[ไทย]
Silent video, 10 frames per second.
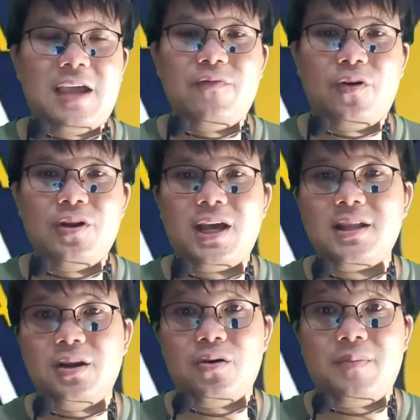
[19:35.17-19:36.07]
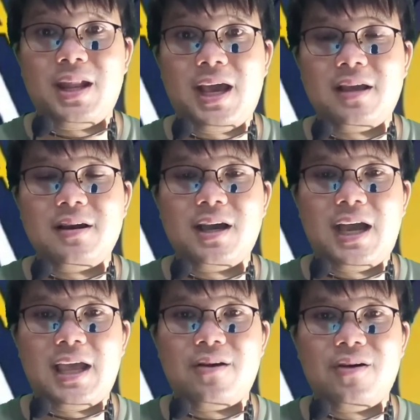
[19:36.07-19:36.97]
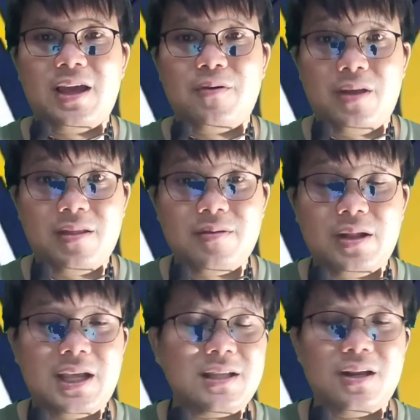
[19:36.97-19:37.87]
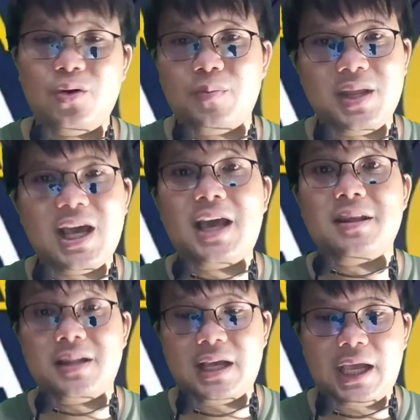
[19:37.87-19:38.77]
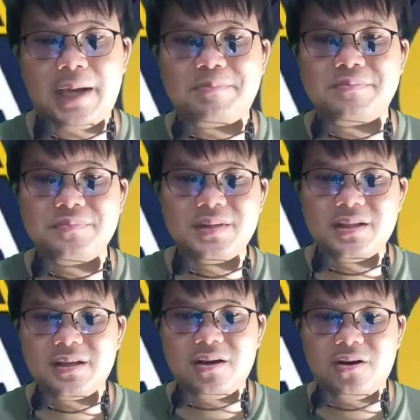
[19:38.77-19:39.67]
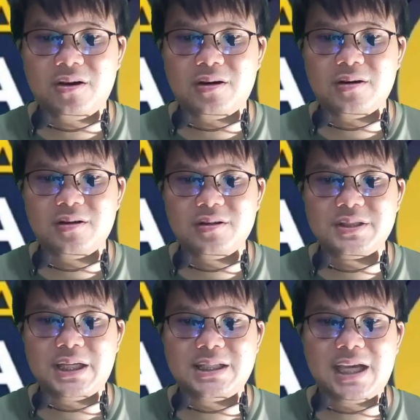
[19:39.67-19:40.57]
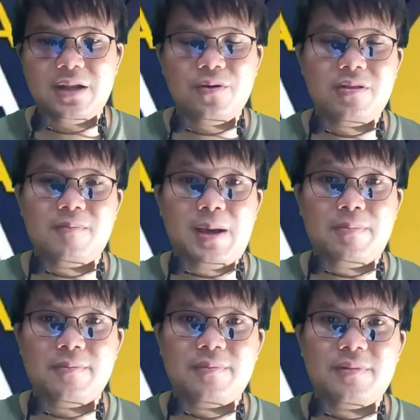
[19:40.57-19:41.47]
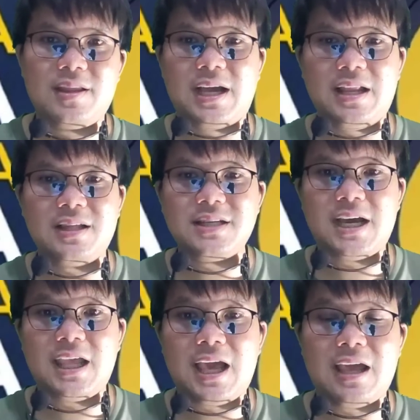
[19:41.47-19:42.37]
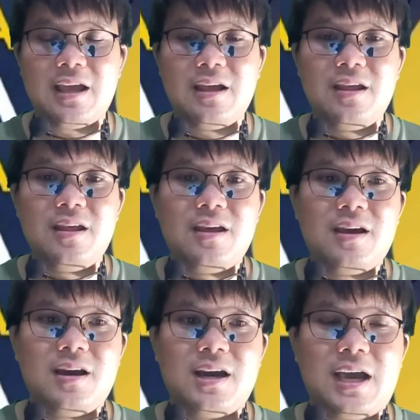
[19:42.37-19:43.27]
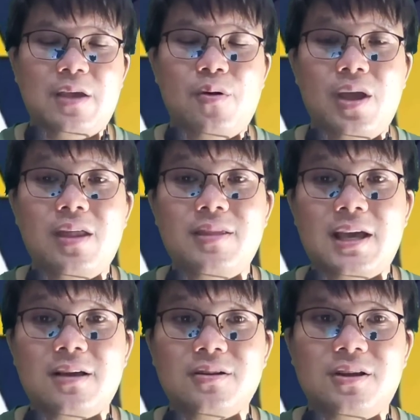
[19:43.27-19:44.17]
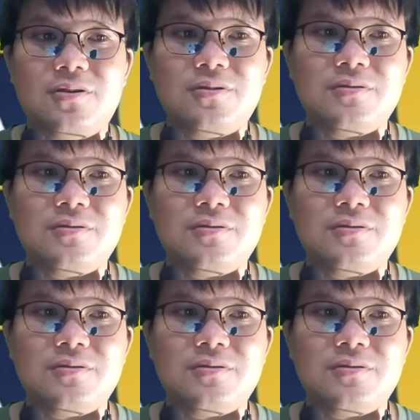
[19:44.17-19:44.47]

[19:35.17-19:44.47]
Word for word: iPhone น่าจะโหลดไม่ได้เครือข่ายของ iOS น่าจะโหลดไม่ได้นะครับก็เสียใจด้วยสำหรับใครที่ใช้iOS นะก็ต้